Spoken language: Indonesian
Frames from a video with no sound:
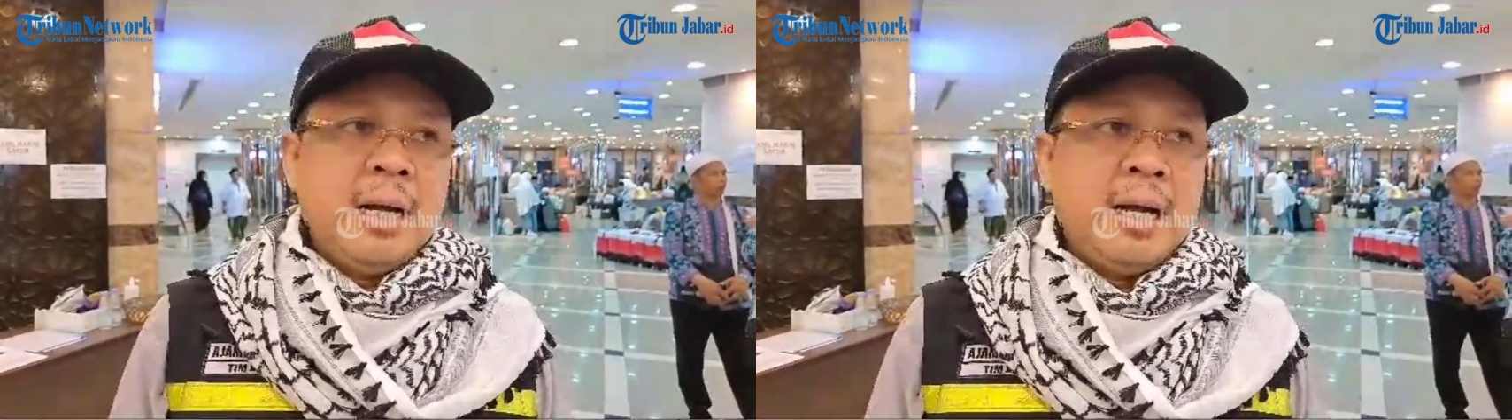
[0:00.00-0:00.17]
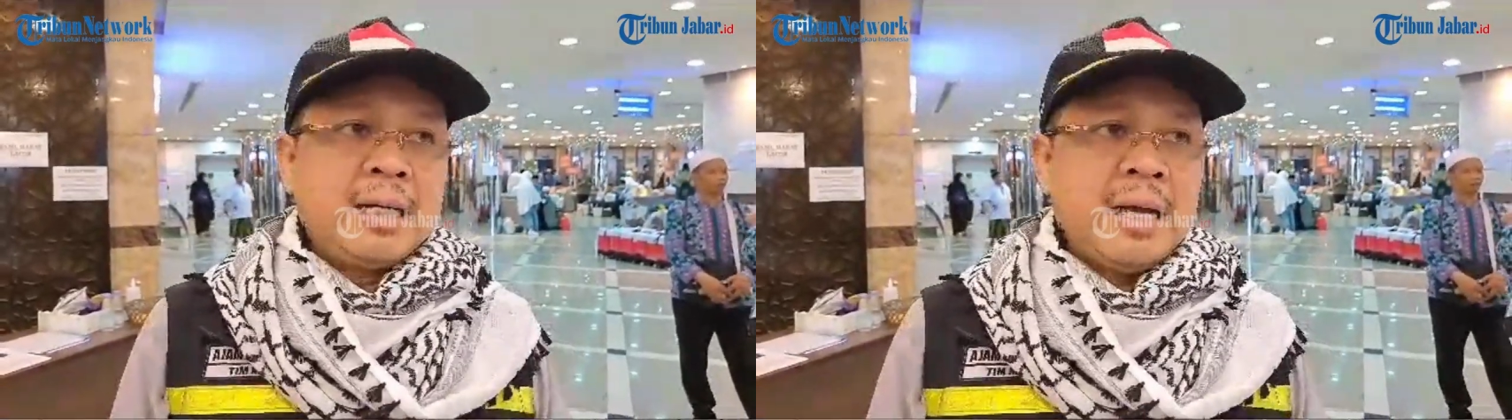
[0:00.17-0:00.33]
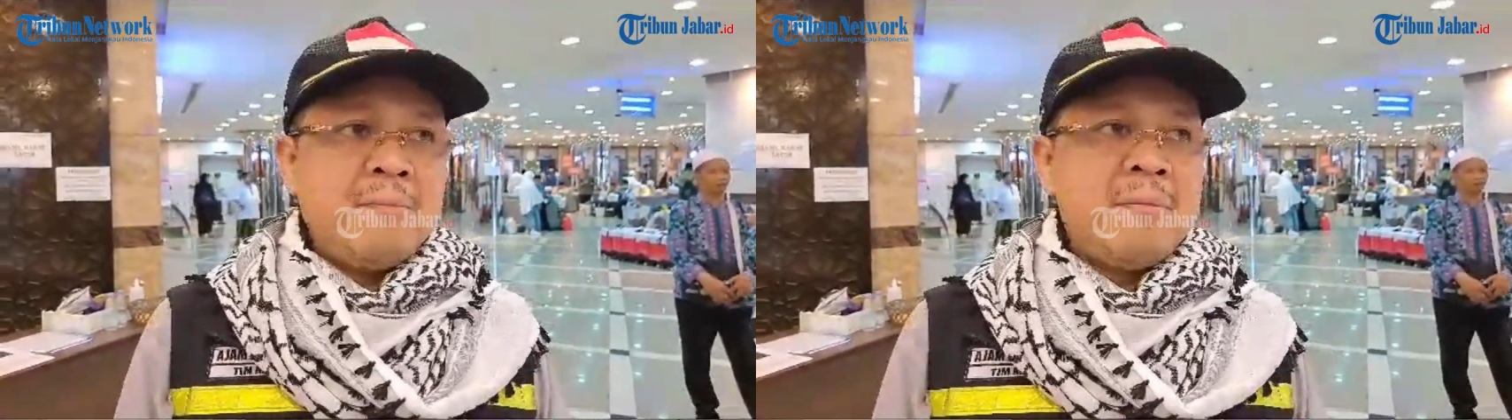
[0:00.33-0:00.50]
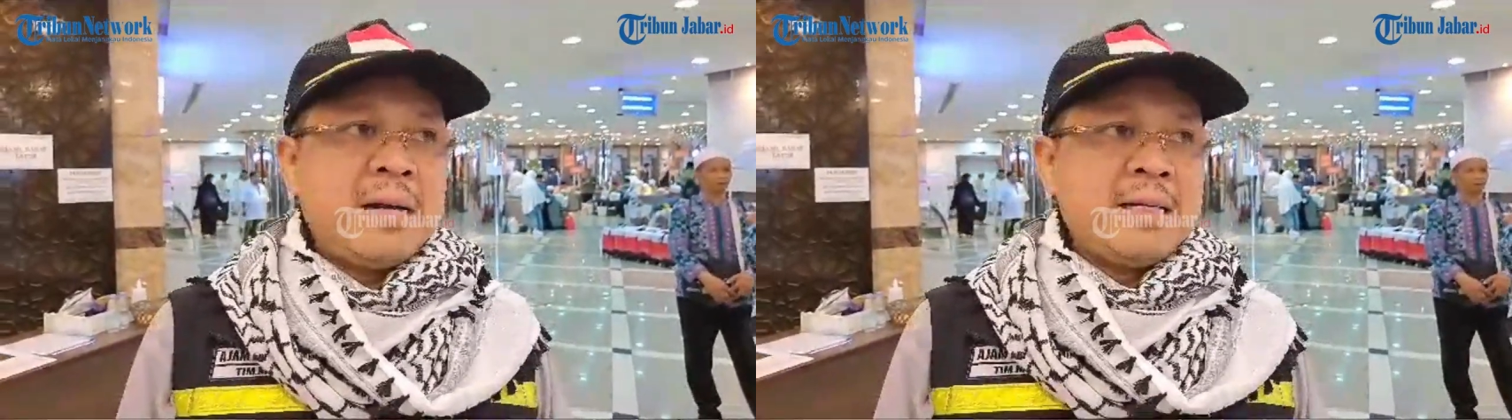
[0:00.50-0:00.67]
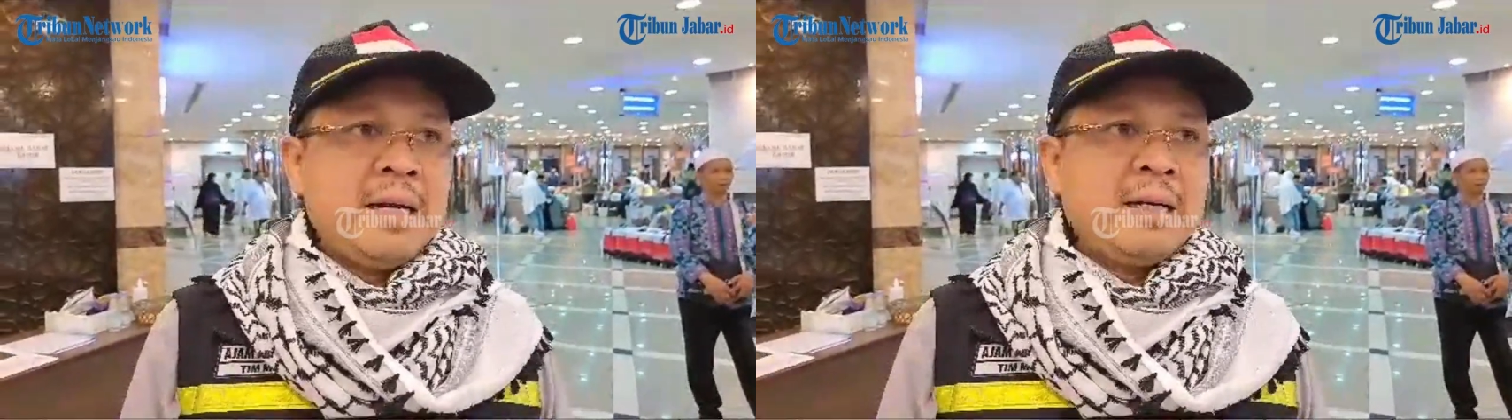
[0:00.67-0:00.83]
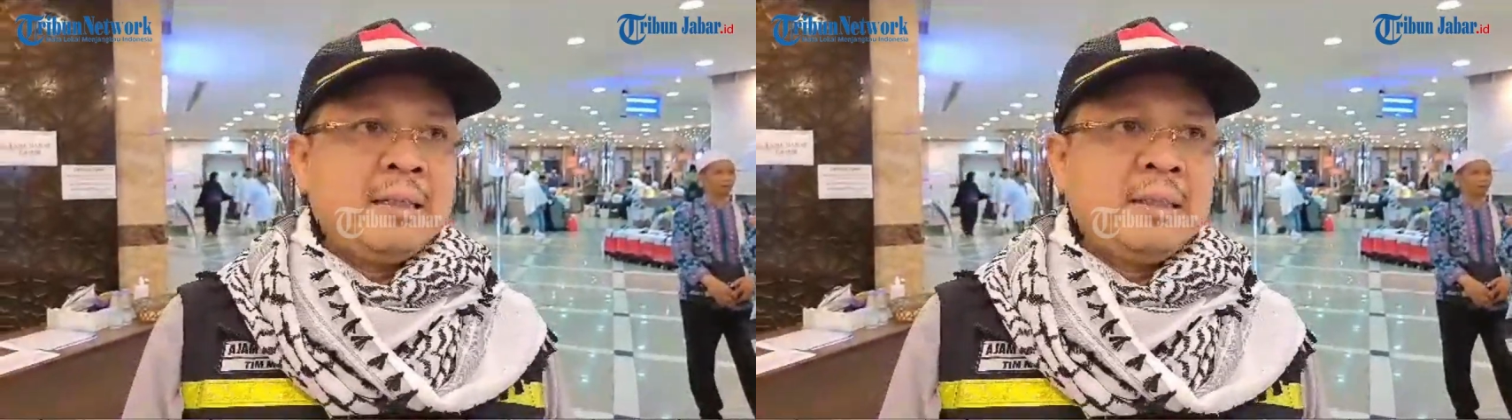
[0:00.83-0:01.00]
Nah, kabar
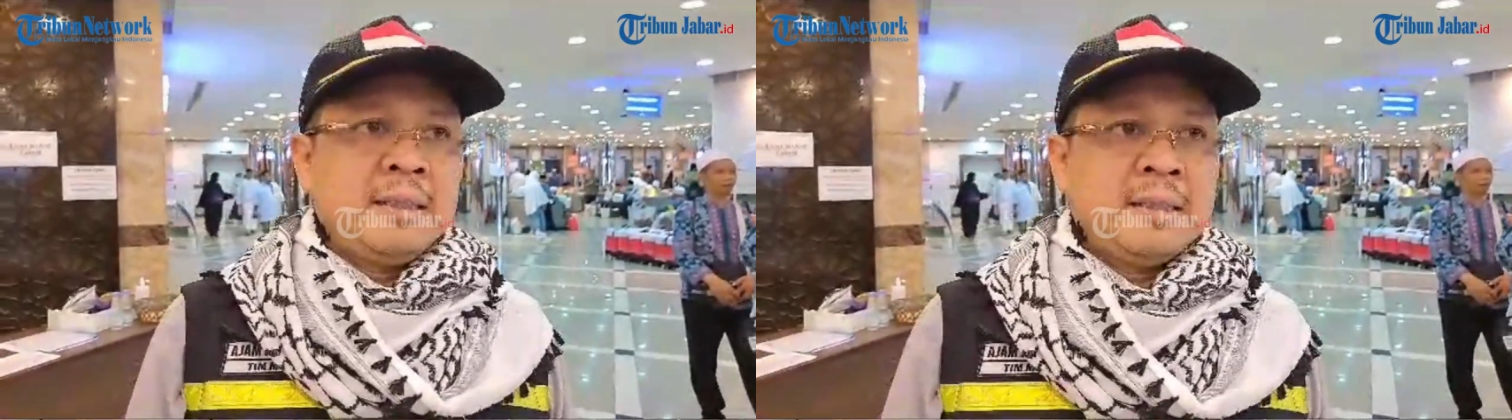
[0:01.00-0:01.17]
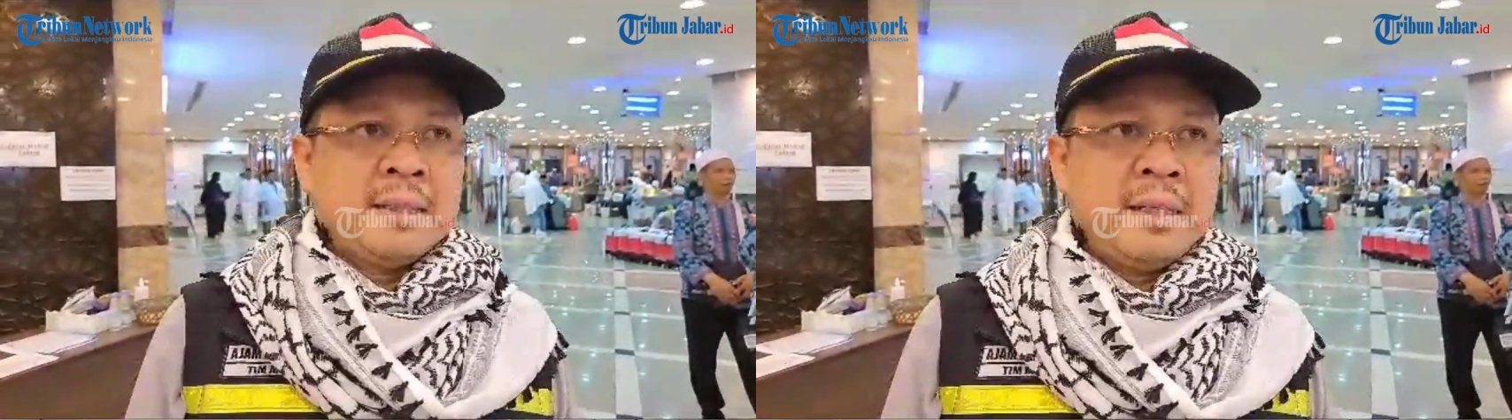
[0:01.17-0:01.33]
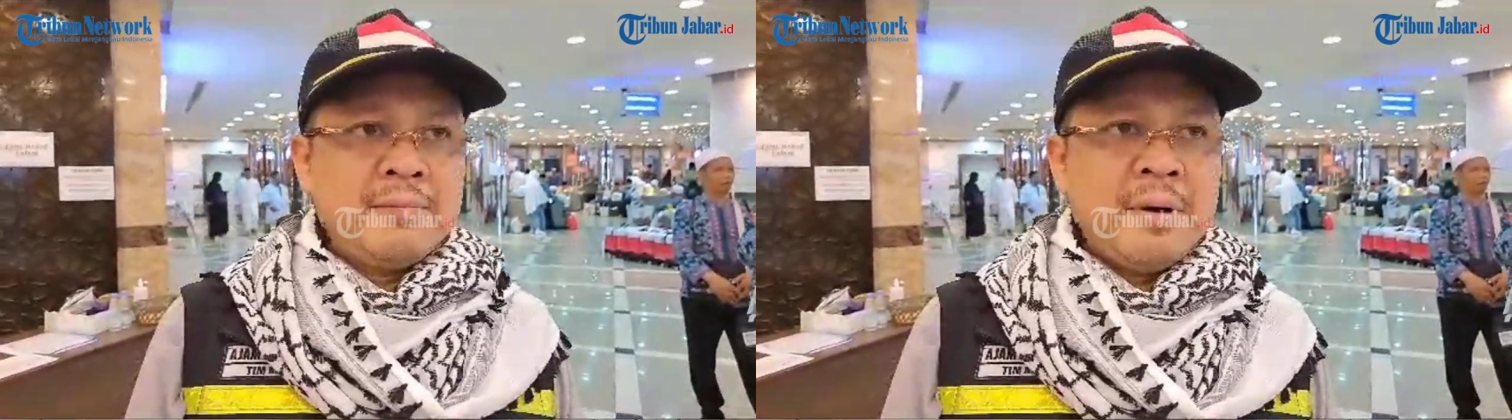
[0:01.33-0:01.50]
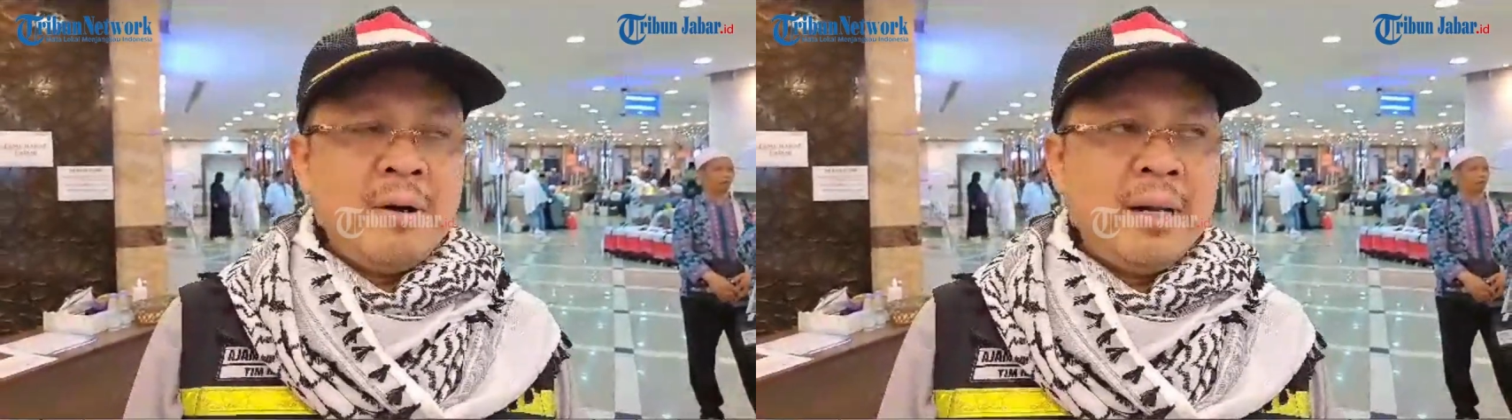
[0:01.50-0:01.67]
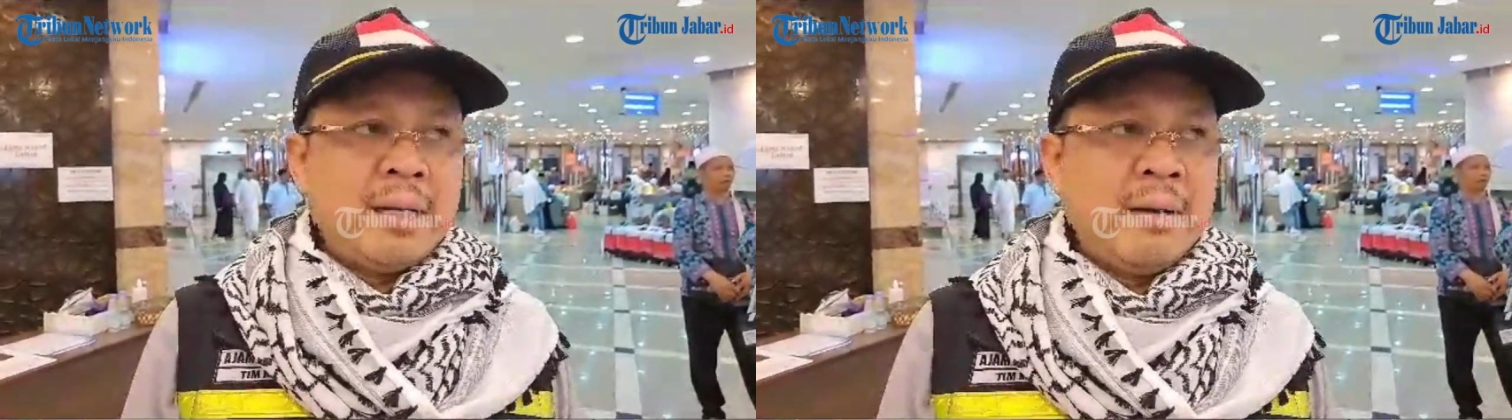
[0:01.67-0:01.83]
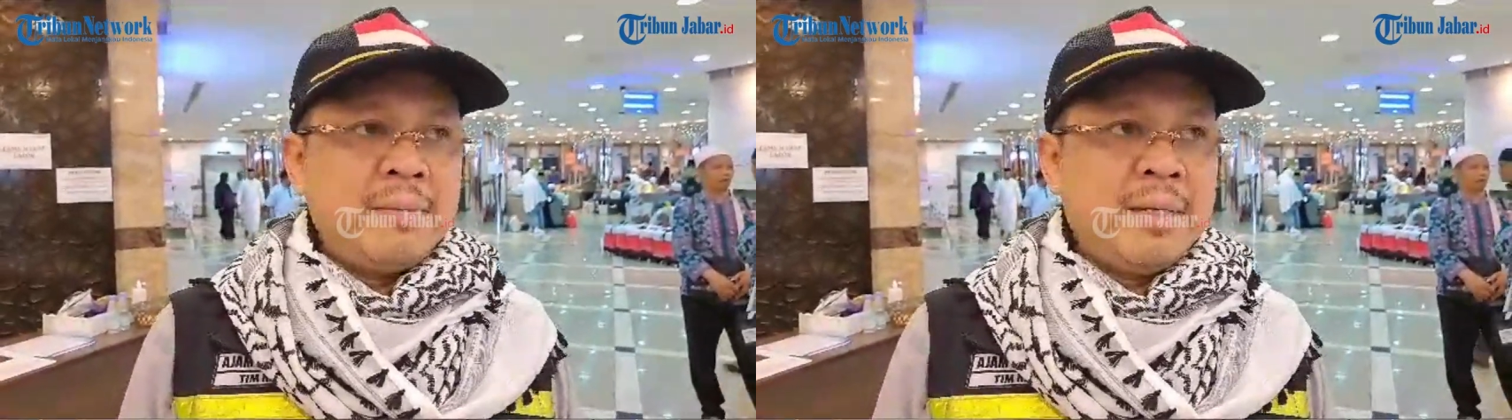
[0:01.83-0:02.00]
yang diterima
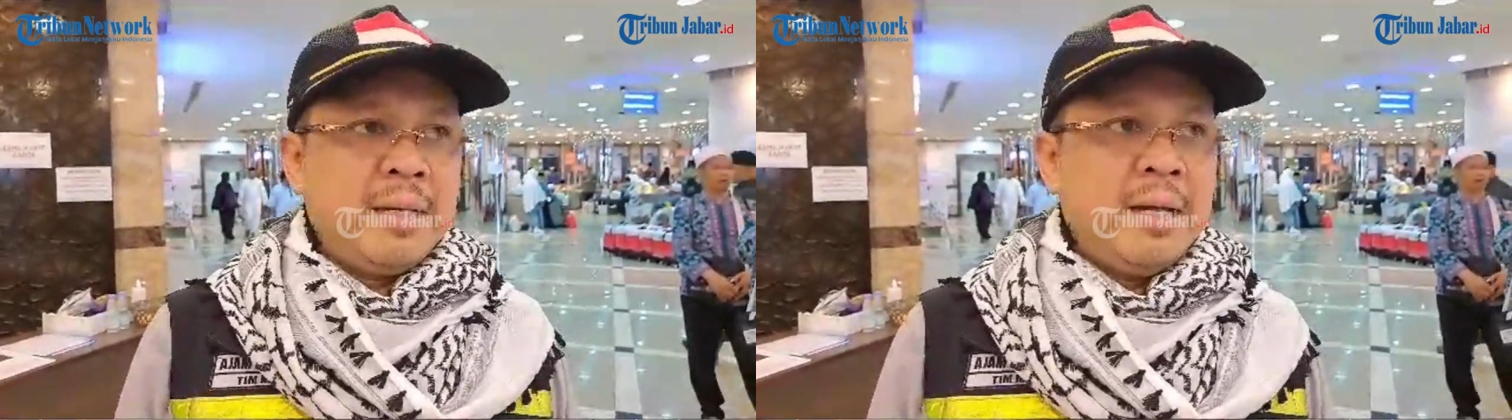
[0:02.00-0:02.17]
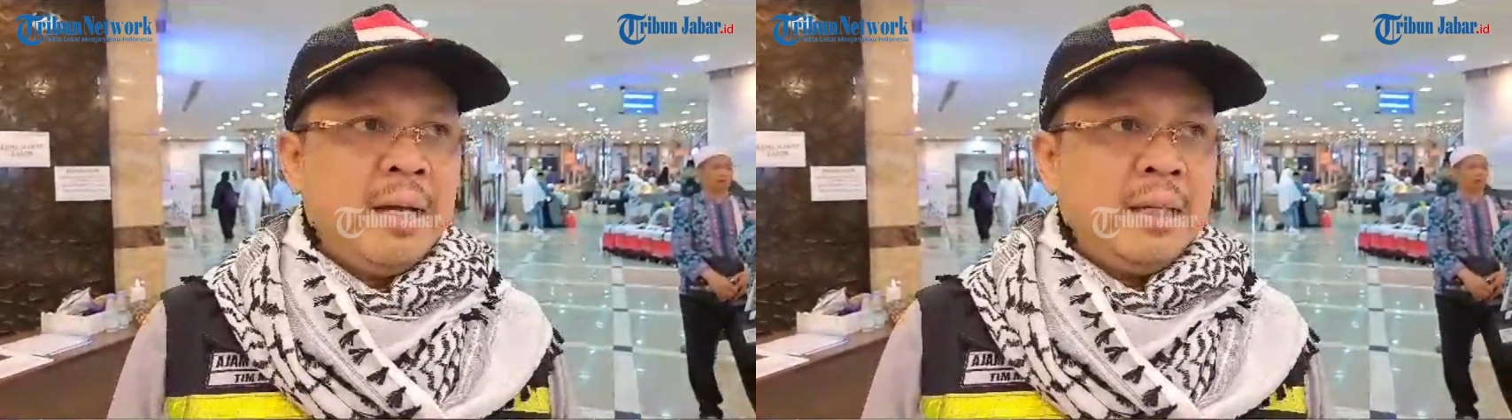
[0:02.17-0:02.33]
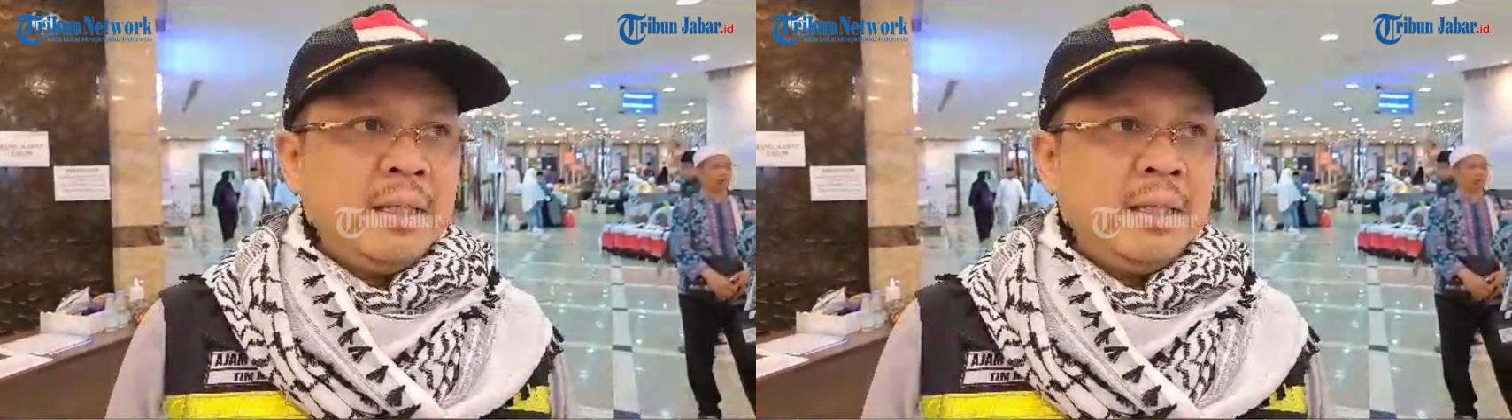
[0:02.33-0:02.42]
oleh kami,